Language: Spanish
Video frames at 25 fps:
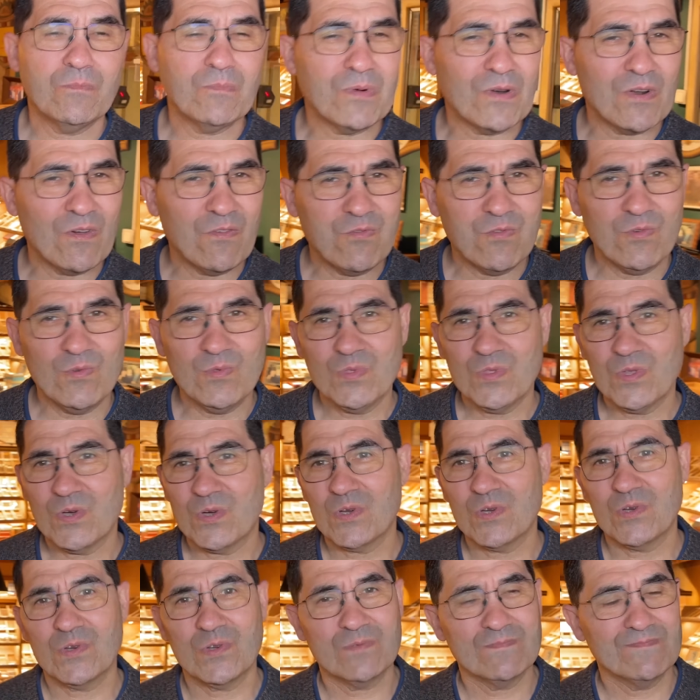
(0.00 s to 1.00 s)

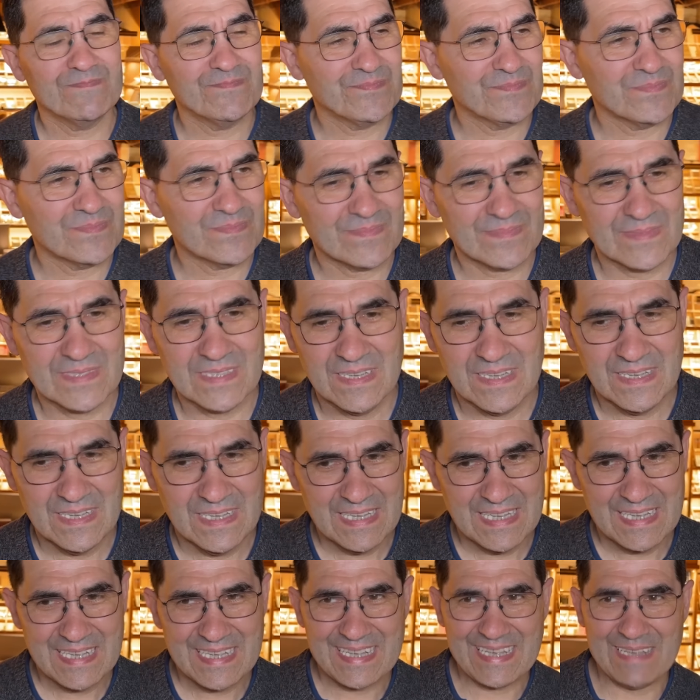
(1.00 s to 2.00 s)
profundo,
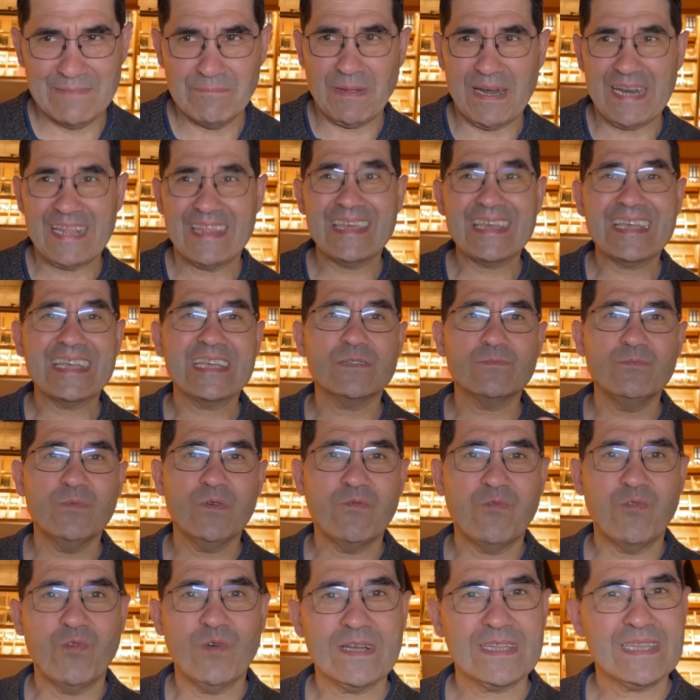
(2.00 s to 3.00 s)
que parece que es muy
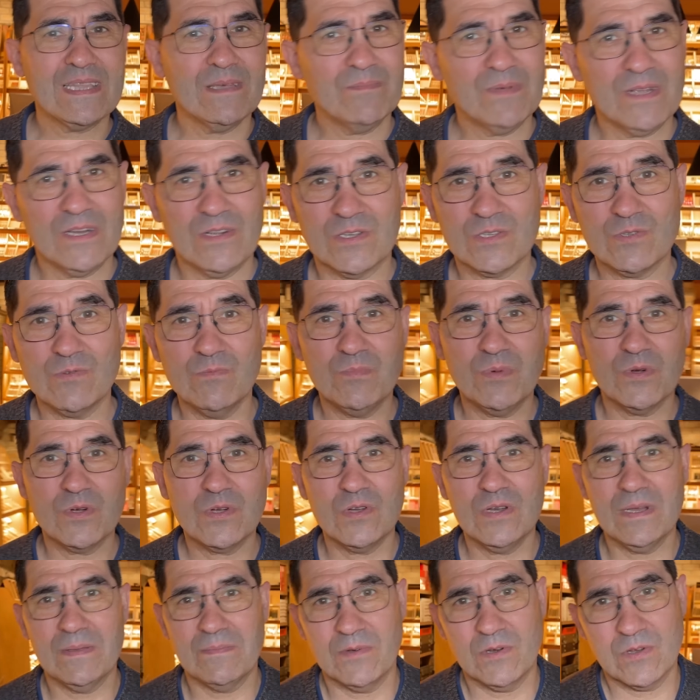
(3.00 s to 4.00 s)
fuerte, pero es un
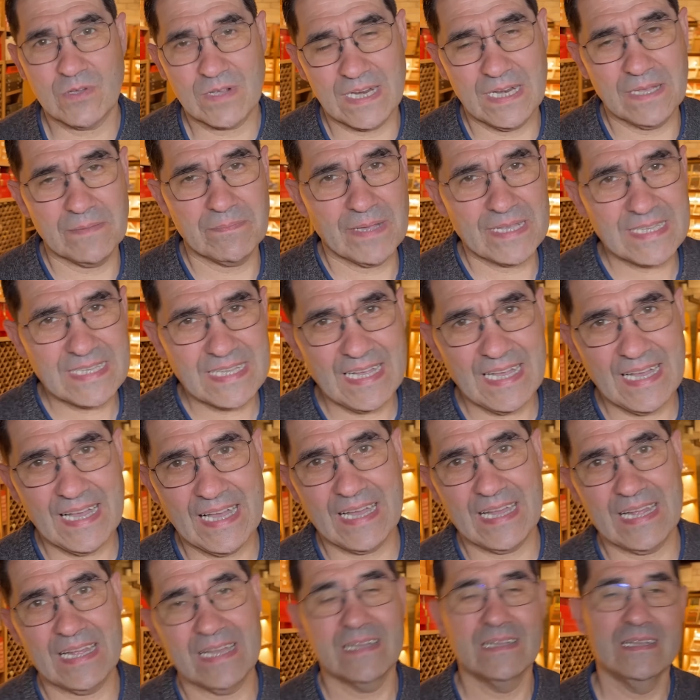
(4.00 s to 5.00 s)
poco lo que le
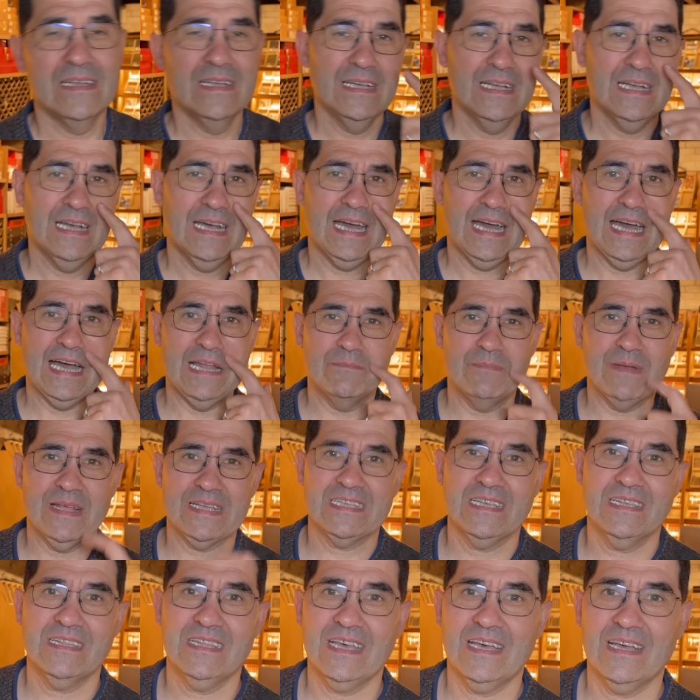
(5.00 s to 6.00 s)
pasa al
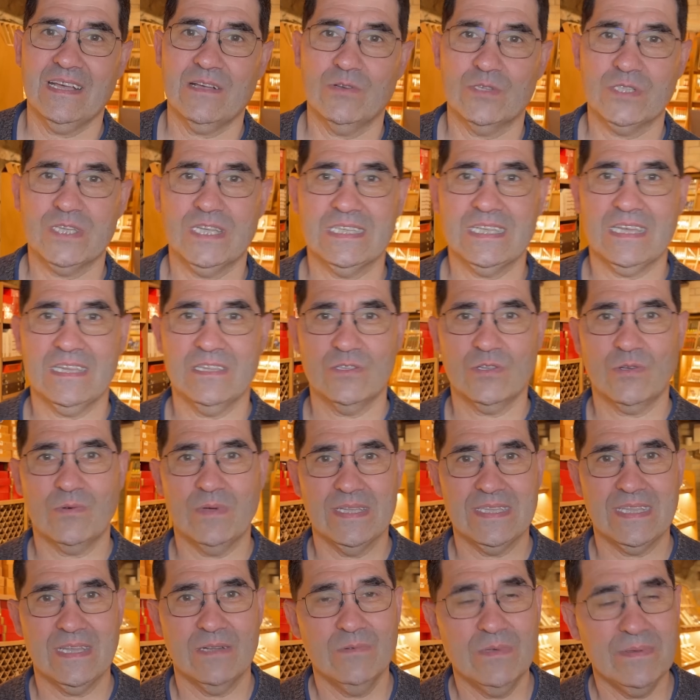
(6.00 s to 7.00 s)
Plasencia Cosecha
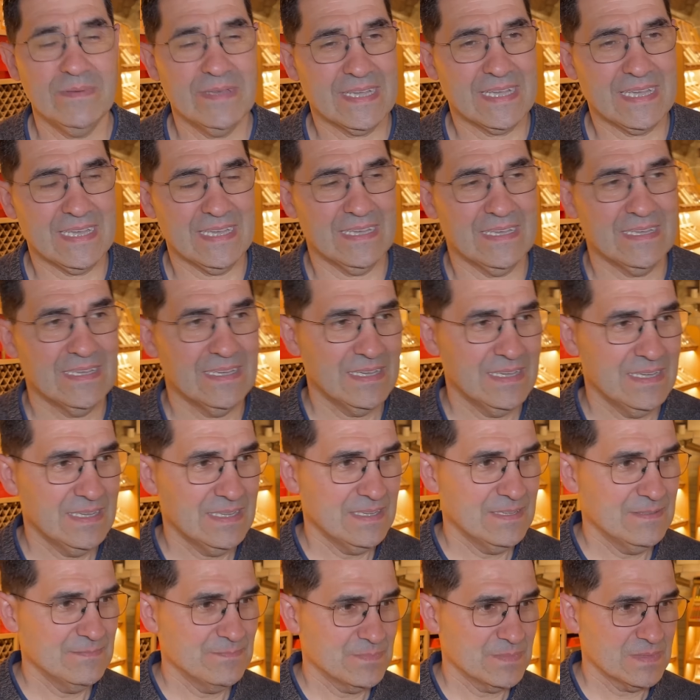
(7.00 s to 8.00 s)
149, que
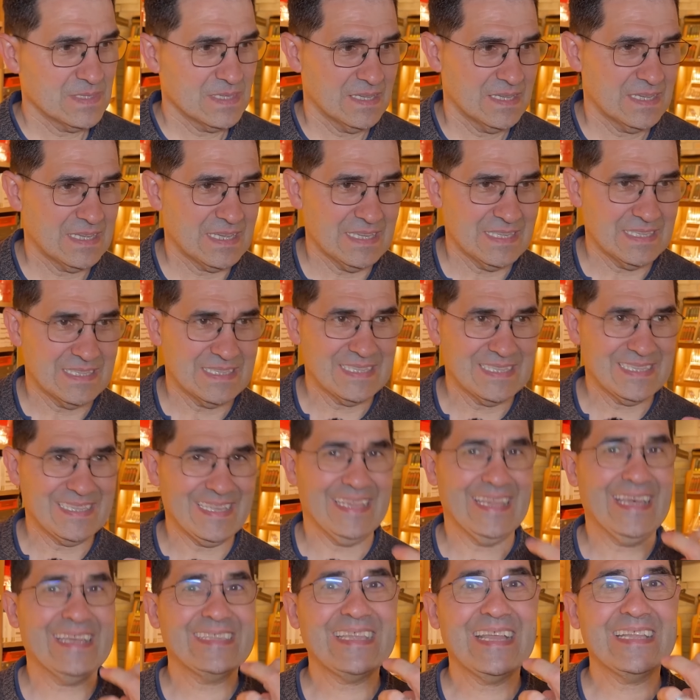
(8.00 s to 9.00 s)
te
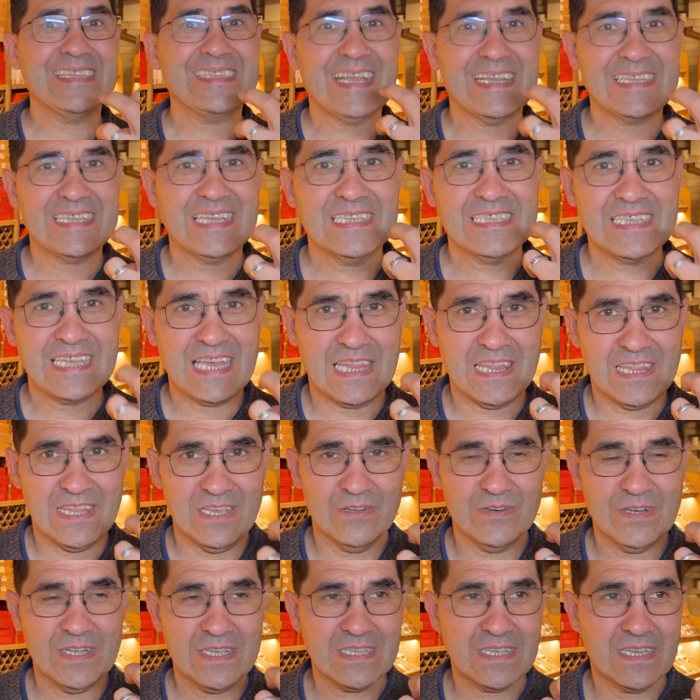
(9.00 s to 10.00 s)
da tantas
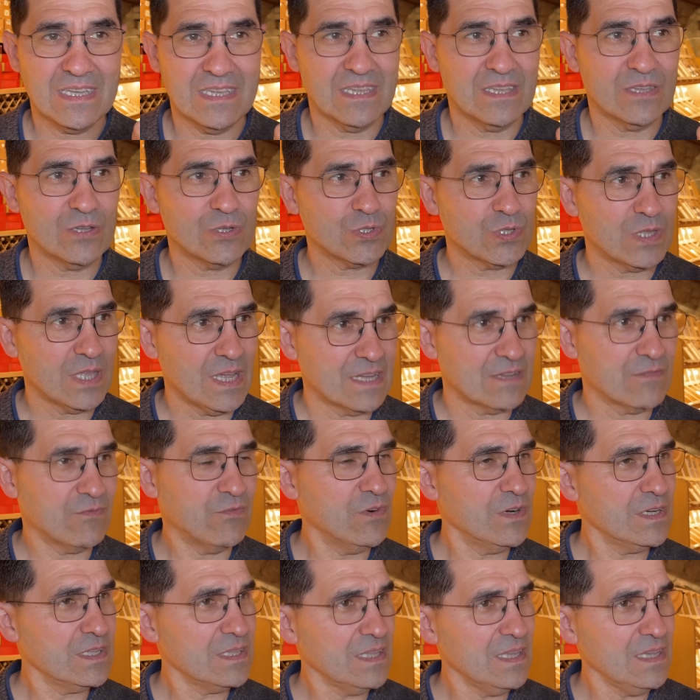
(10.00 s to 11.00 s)
sensaciones que dices, hostia, ¿es
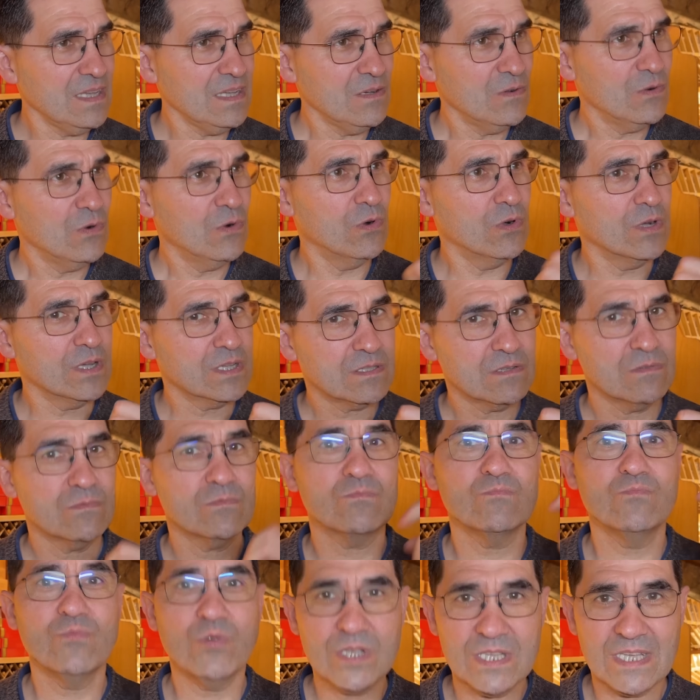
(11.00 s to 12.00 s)
fuerte o es
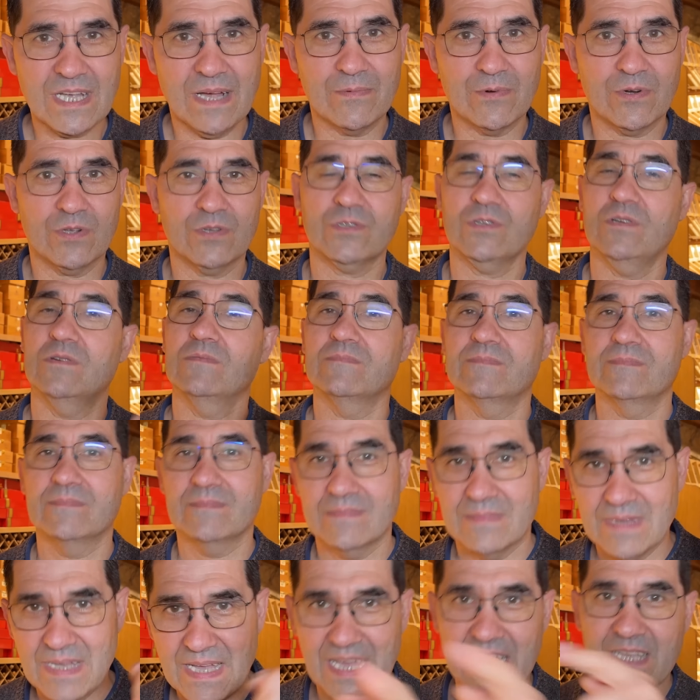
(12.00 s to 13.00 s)
muy sabroso?
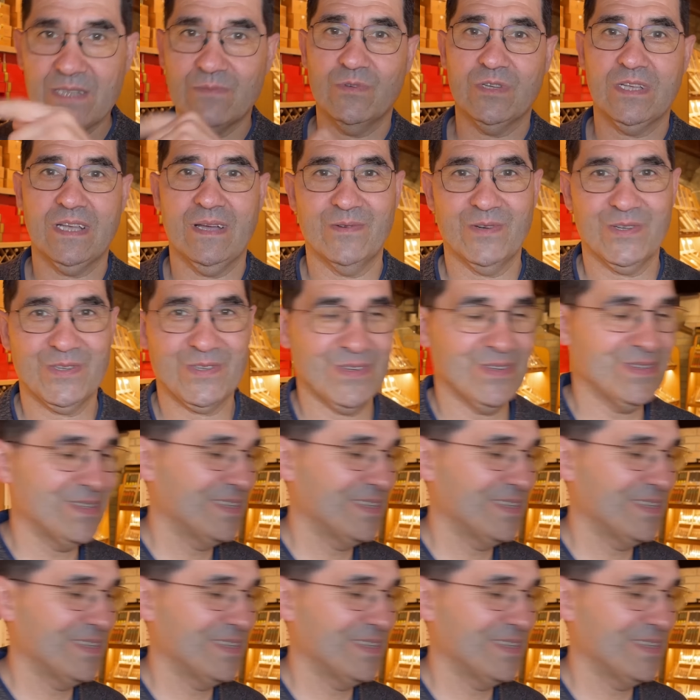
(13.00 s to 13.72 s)
Es muy sabroso.